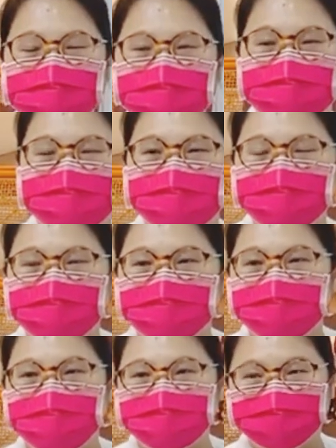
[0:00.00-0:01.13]
之人，
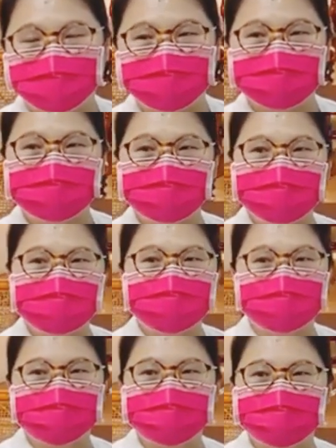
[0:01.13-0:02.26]
跟你所施施出
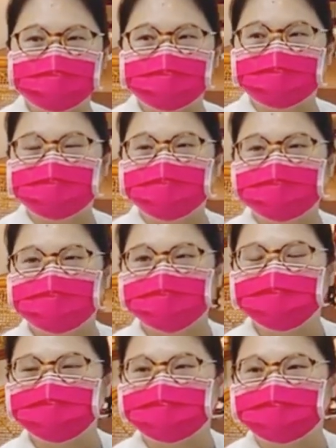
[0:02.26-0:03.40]
去的这个心态，
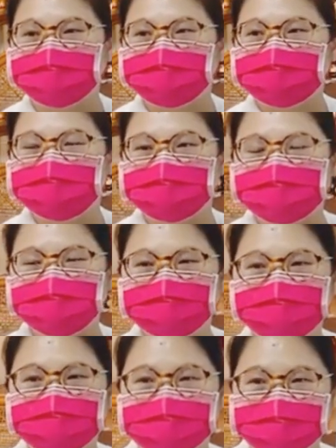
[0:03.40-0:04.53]
你要把它
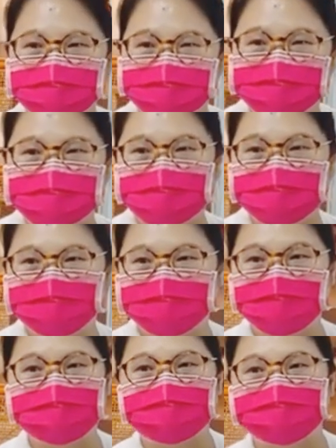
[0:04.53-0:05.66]
平静，啊，
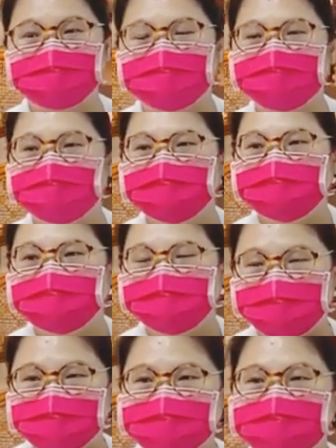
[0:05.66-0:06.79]
不要去取，
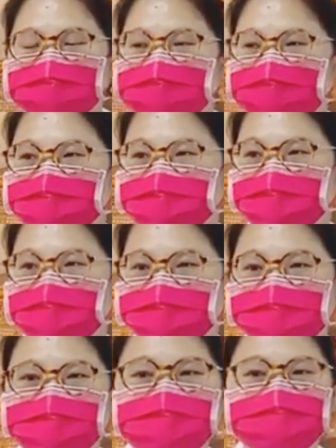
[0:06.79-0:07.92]
不要去
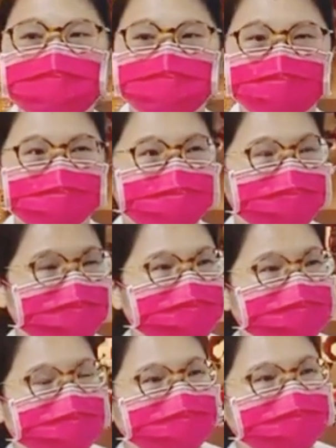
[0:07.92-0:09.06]
呃讨要
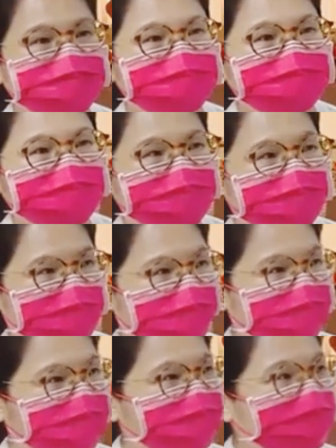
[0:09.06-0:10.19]
那个
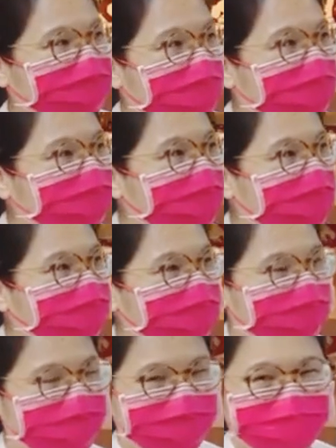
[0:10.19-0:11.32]
所谓
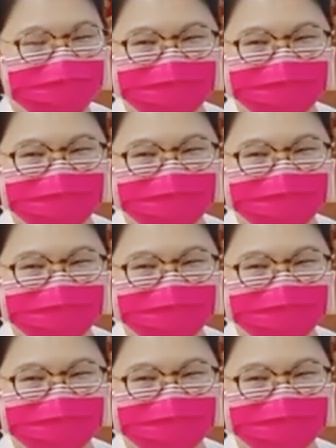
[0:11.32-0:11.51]
的，